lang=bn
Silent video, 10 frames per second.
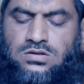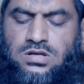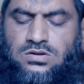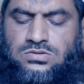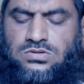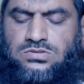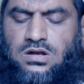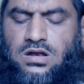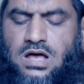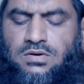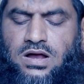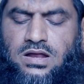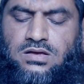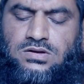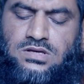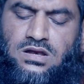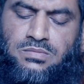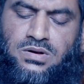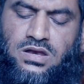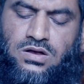অর্থাৎ রসুল সাল্লাহ আলী
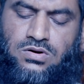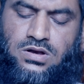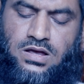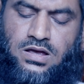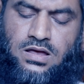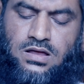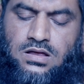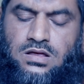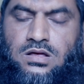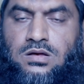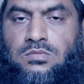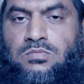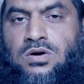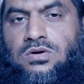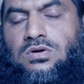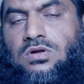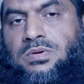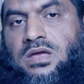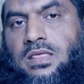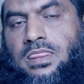আসাল্লামের নিকটে ভণ্ড
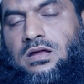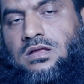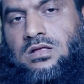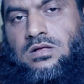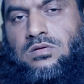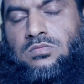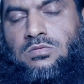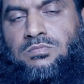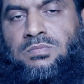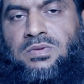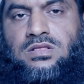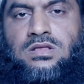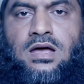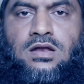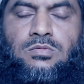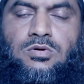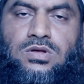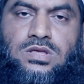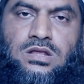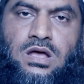নবী মিথ্যা
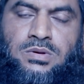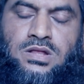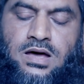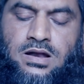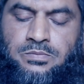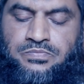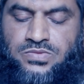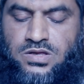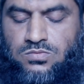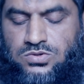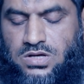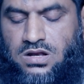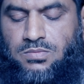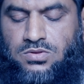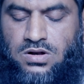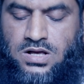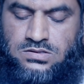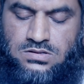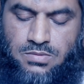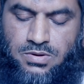দাবিদার মুসাইলামতুল
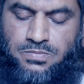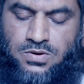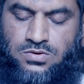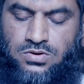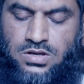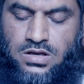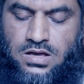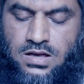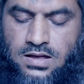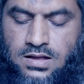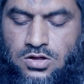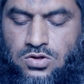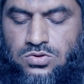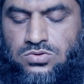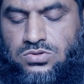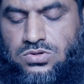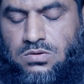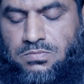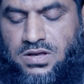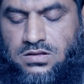কাজাবের পক্ষ থেকে দুজন
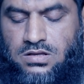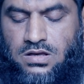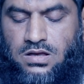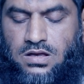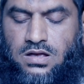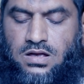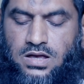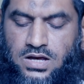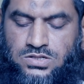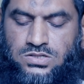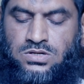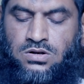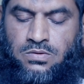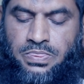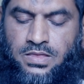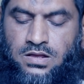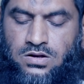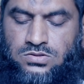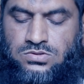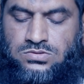ব্যক্তি এসেছিল
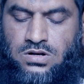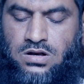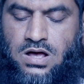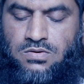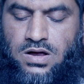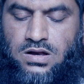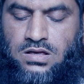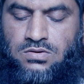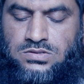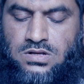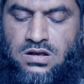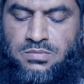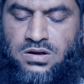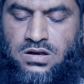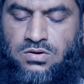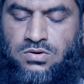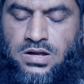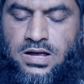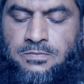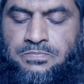রসুল সাল্লাহ আলী আসাল্লামের
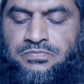নিকটে